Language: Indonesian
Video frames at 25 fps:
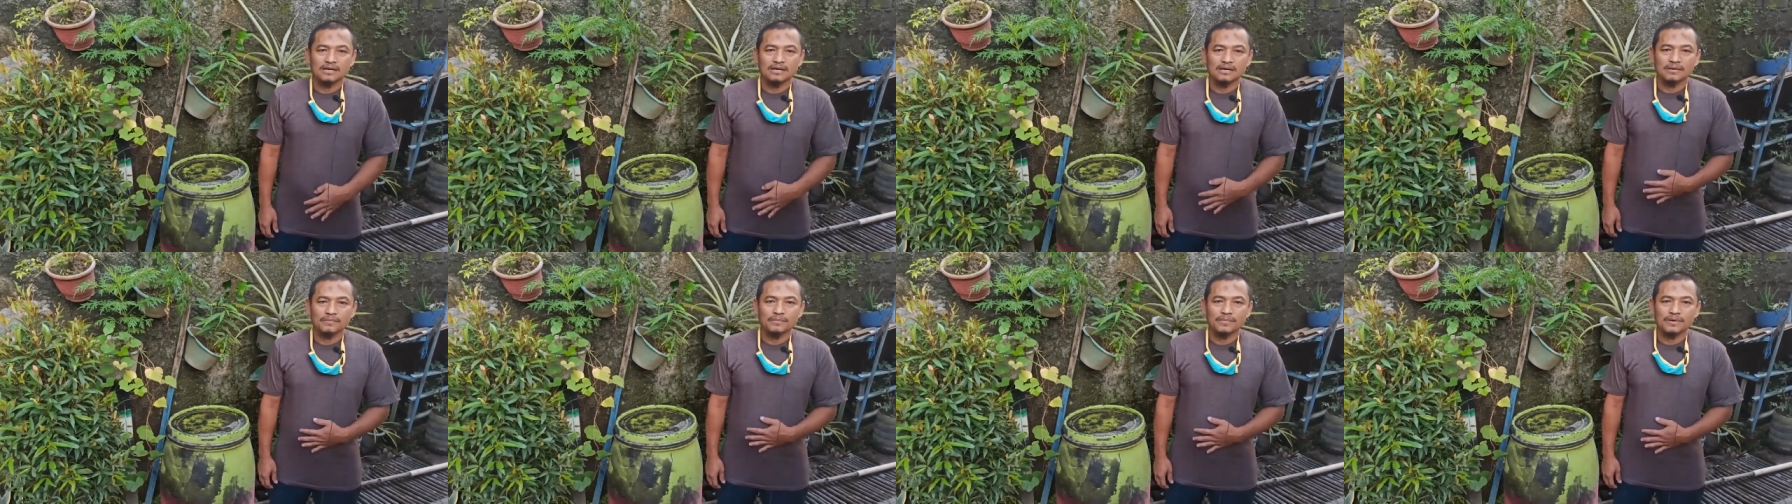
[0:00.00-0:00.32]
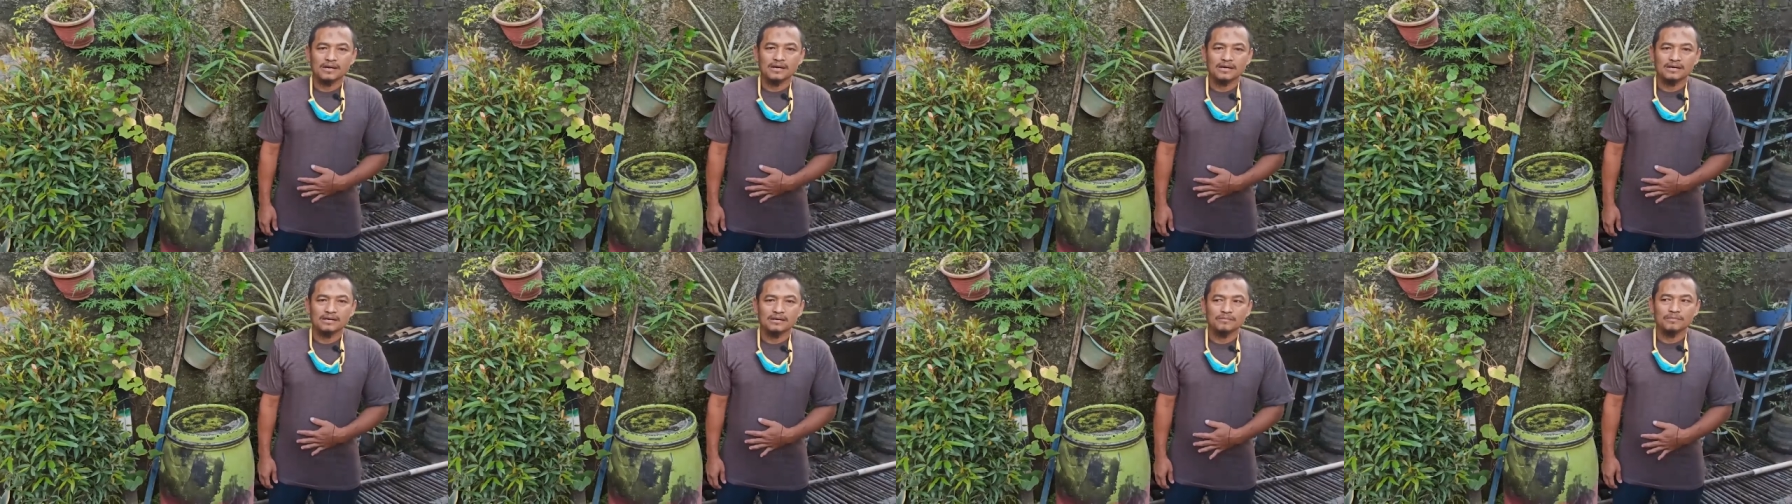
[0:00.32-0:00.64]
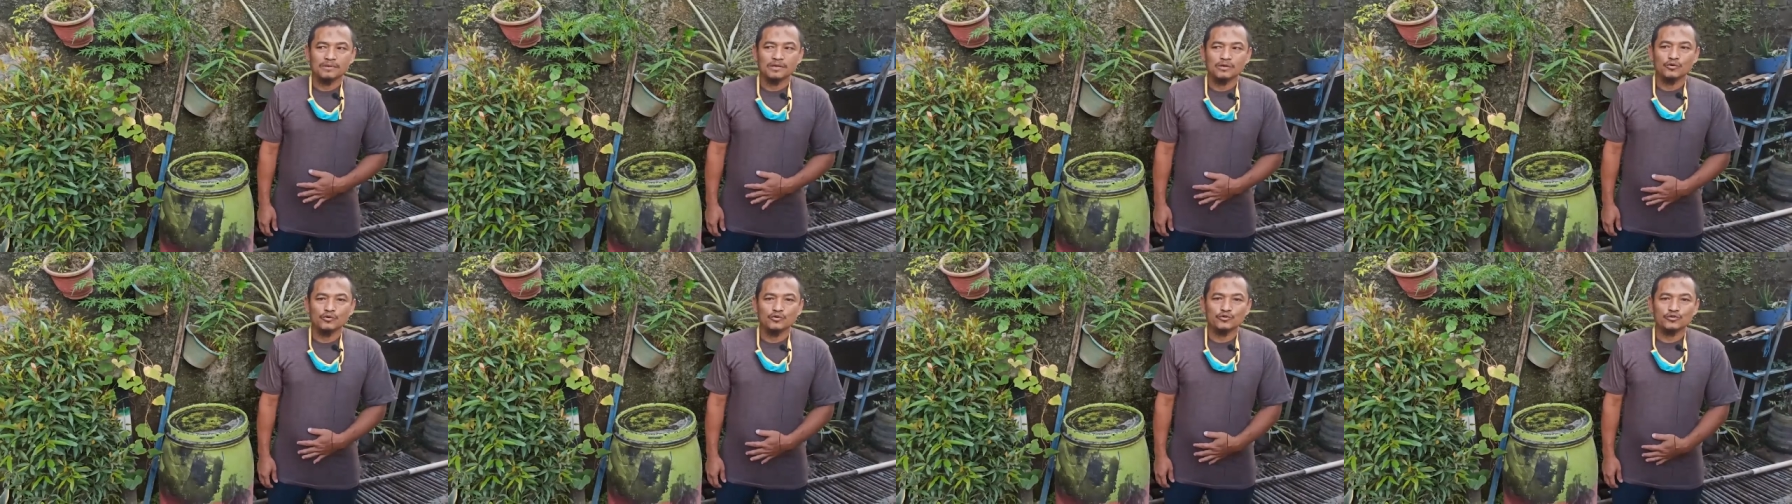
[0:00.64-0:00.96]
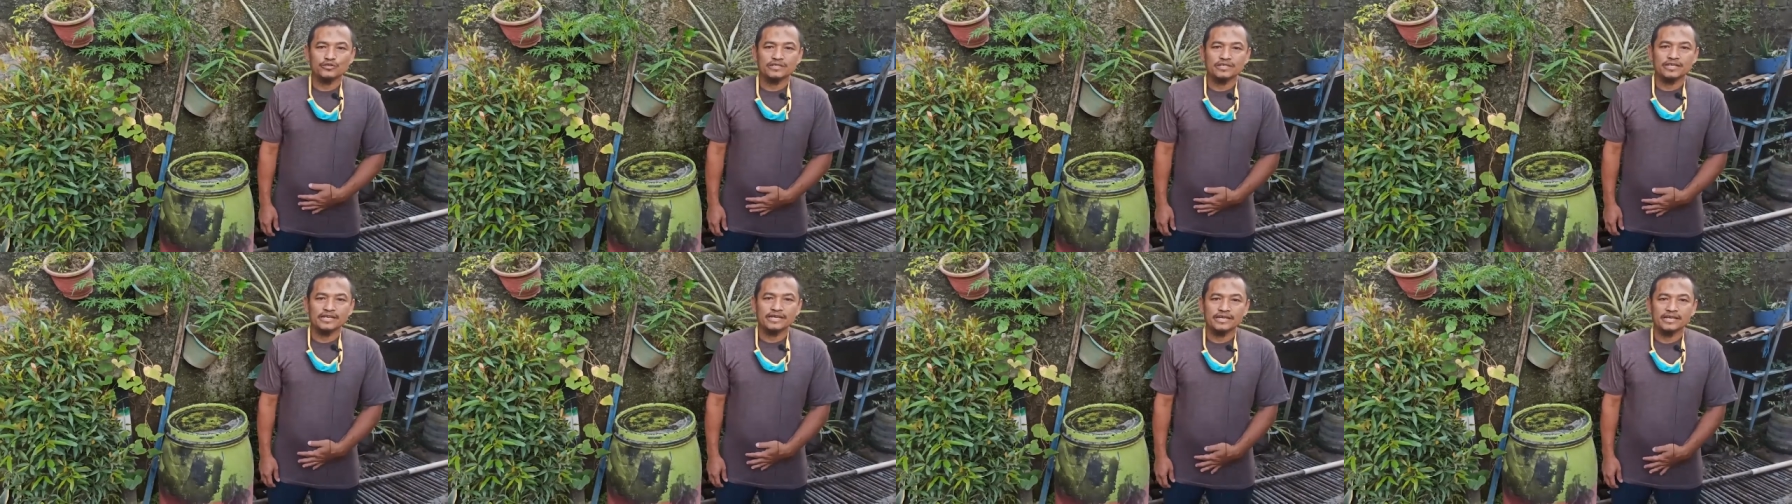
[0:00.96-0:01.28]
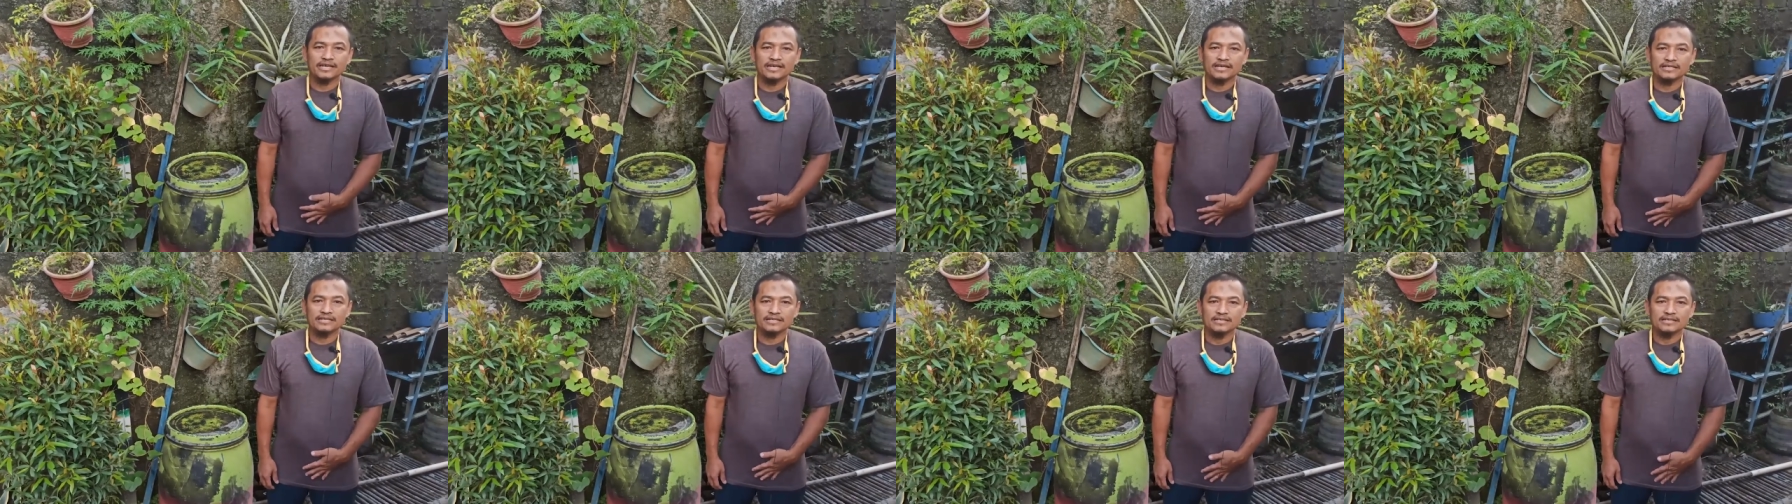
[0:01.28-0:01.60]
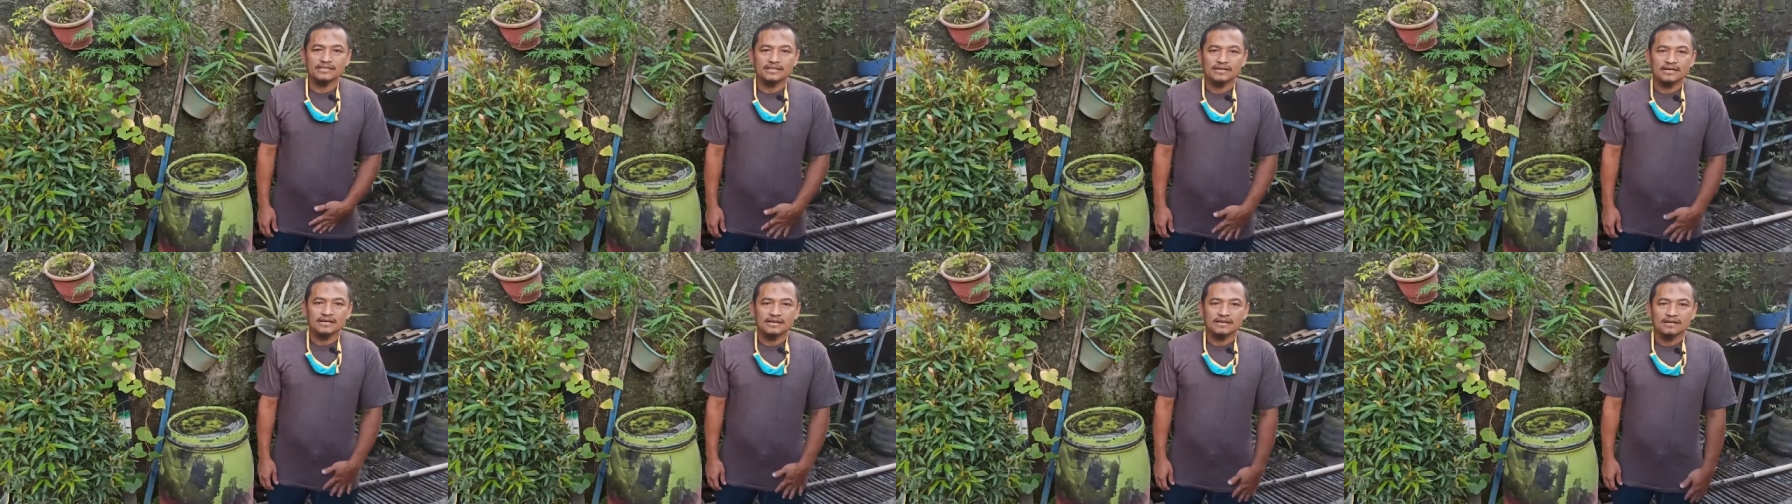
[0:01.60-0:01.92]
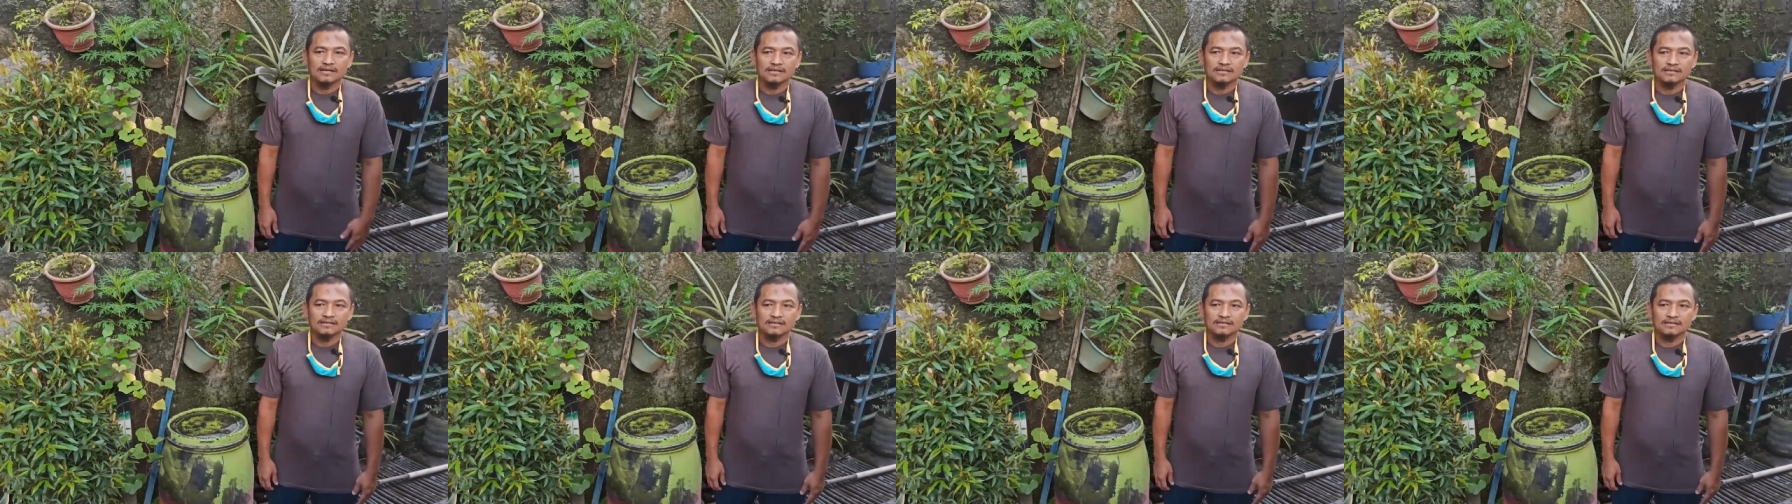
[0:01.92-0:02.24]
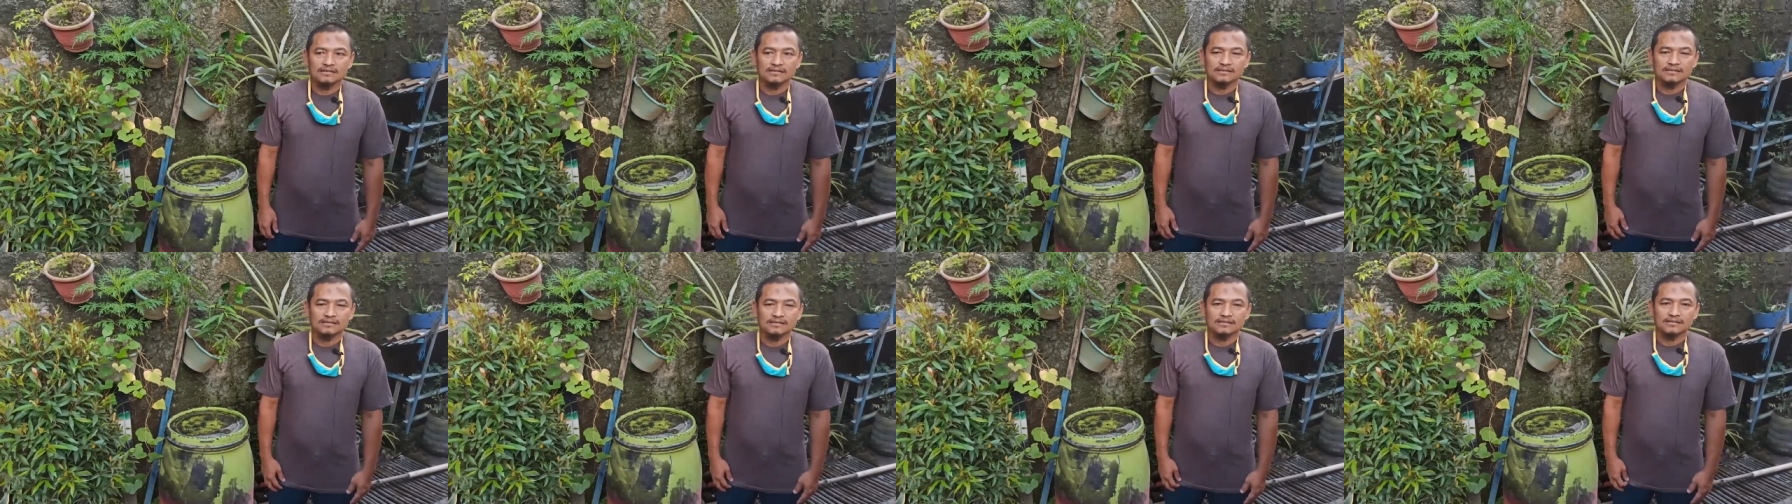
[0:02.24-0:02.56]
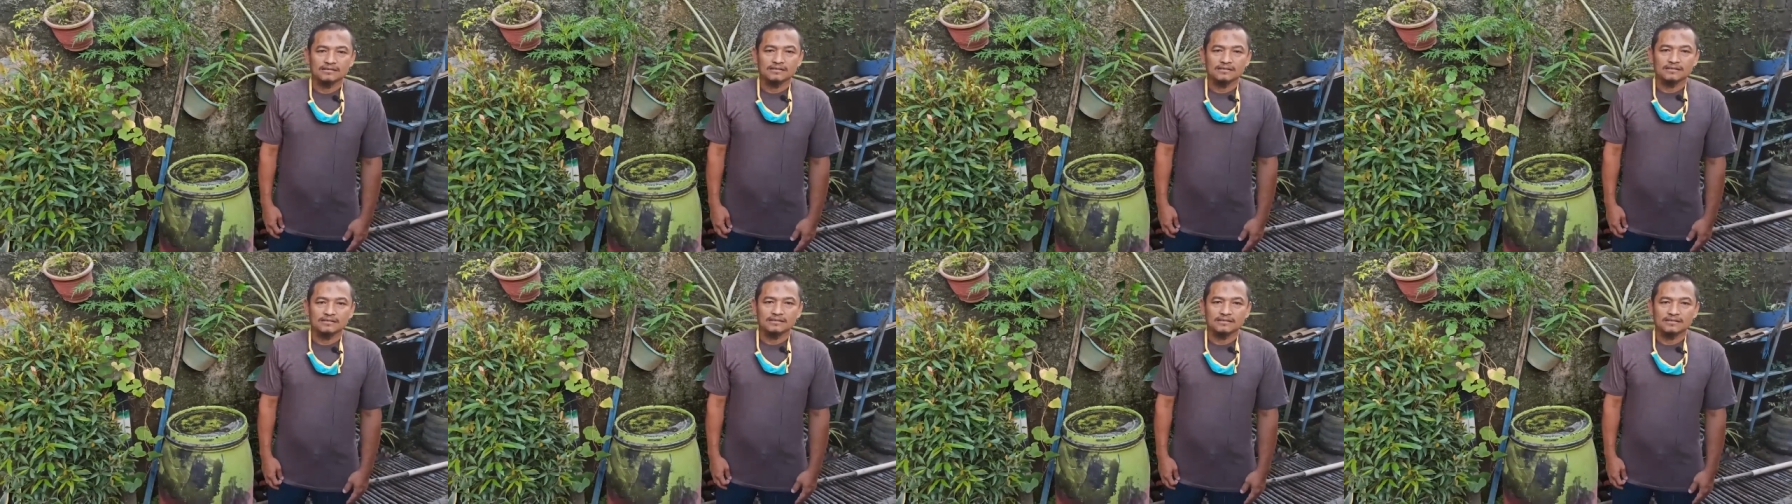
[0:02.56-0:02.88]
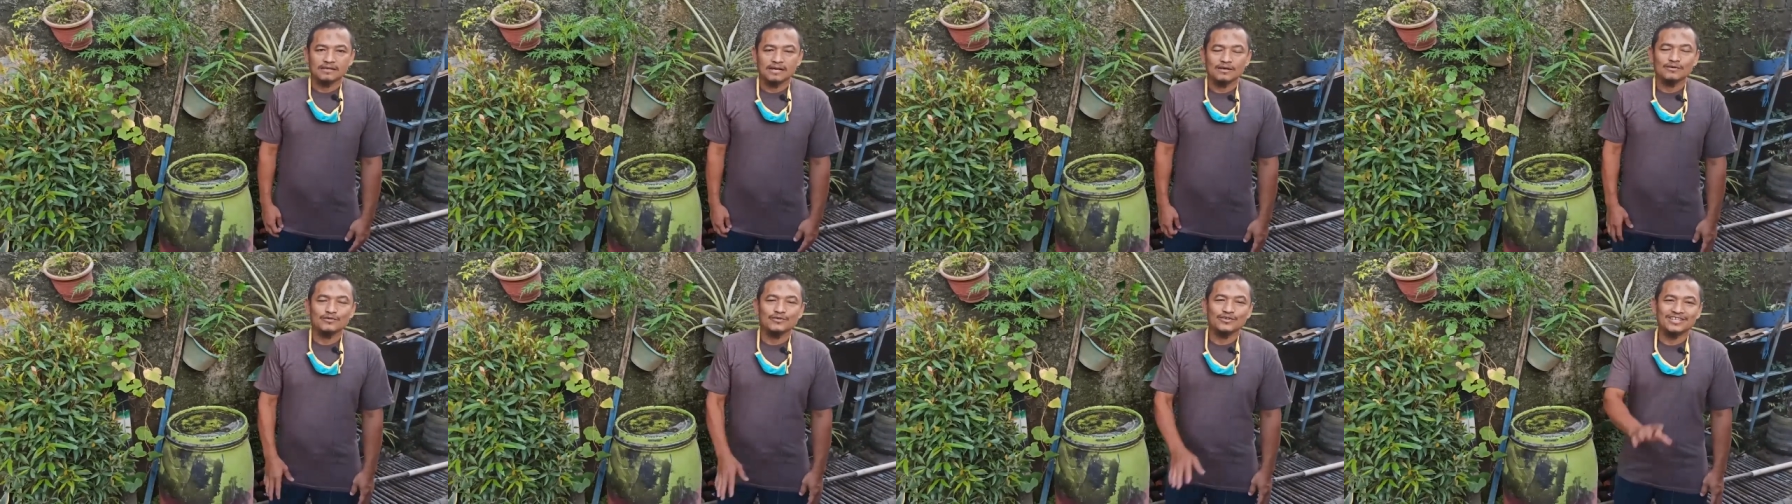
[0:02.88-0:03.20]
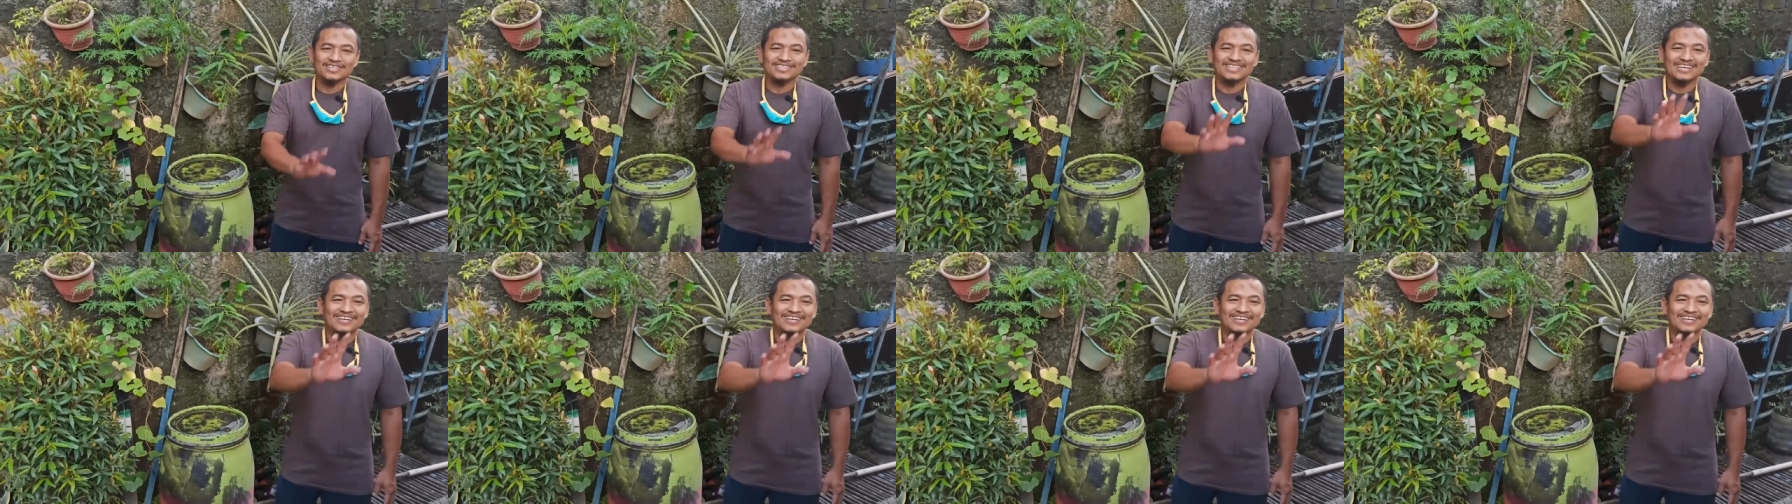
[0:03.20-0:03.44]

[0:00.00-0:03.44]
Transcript: apa, mengurusi uh, aduh kita